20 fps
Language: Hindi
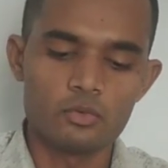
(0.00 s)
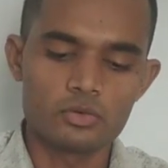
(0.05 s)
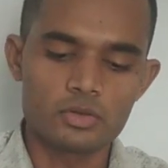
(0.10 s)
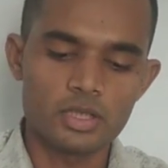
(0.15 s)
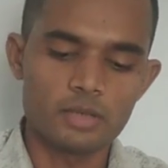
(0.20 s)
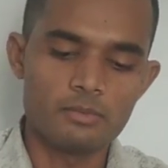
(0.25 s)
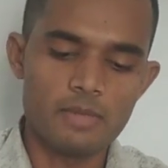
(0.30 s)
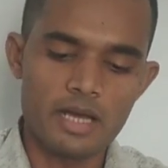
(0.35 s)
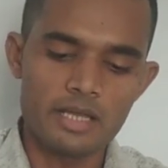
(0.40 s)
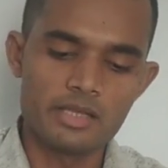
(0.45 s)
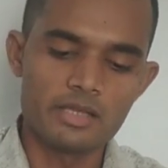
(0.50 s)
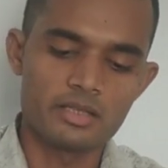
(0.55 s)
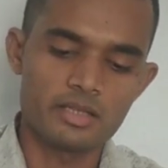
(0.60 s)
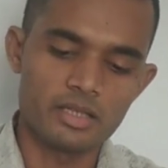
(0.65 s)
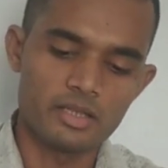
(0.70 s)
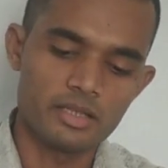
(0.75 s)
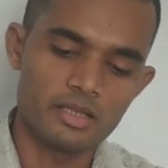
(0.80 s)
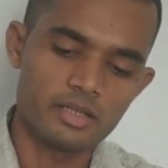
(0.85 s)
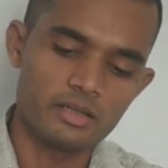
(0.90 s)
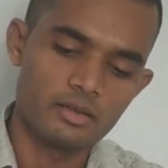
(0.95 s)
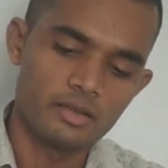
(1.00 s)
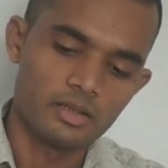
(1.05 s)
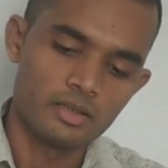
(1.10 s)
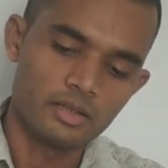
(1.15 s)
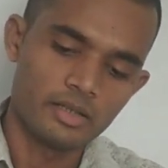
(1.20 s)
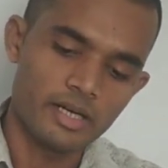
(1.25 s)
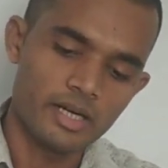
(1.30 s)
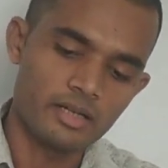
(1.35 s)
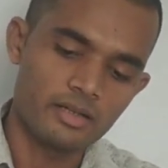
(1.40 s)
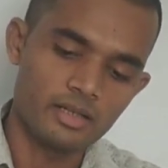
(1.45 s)
उसके बाद इसके
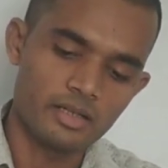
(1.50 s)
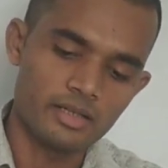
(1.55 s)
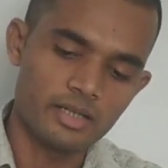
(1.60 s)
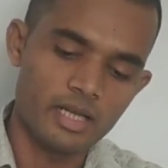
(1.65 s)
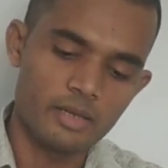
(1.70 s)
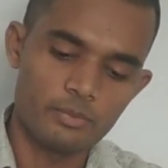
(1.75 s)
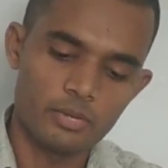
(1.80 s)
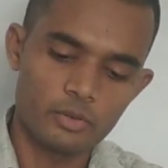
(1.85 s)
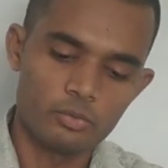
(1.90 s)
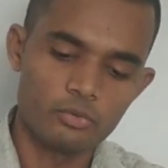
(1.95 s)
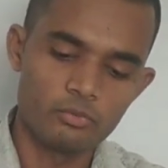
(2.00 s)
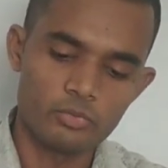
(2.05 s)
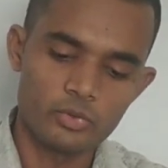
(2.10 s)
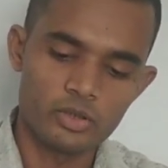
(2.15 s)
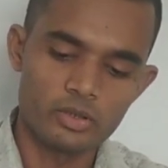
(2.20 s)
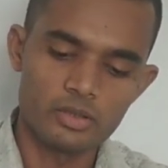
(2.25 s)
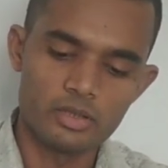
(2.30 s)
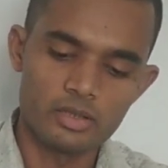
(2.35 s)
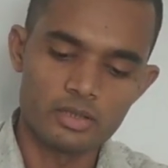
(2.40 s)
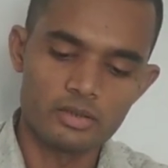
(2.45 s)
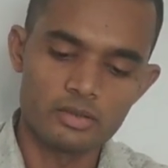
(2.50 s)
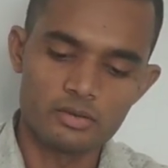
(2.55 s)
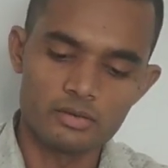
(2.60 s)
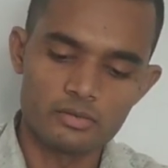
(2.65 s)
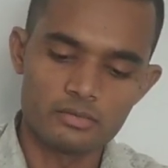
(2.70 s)
अंदर ऐड करना है परफ्यूम के अंदर